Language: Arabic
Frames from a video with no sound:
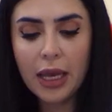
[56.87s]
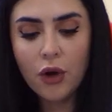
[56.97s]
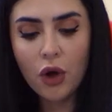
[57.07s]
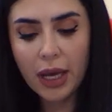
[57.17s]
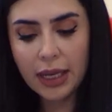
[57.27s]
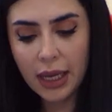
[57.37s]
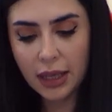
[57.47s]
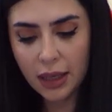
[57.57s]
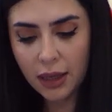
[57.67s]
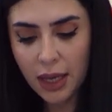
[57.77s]
انه
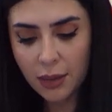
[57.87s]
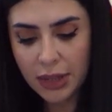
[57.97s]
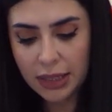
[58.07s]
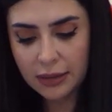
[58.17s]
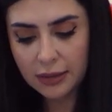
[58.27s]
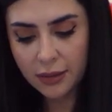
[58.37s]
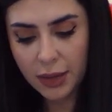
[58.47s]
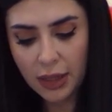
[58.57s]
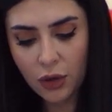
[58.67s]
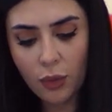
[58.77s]
احيانا بدك
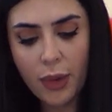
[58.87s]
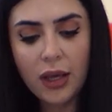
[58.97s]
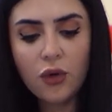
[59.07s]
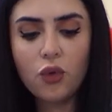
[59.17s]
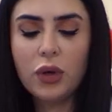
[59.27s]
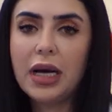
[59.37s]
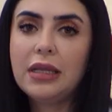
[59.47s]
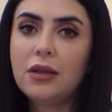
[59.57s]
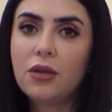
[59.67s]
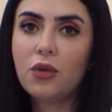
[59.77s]
تنتبهي انه ما يكون
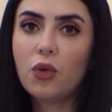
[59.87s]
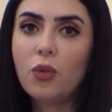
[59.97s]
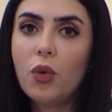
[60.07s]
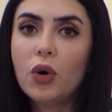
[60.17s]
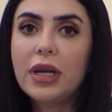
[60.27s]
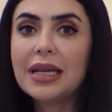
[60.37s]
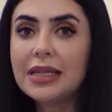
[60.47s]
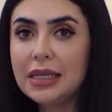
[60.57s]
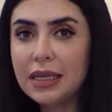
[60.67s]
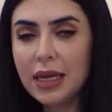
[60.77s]
عدد الثقوب هون
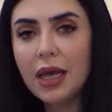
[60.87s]
كثيره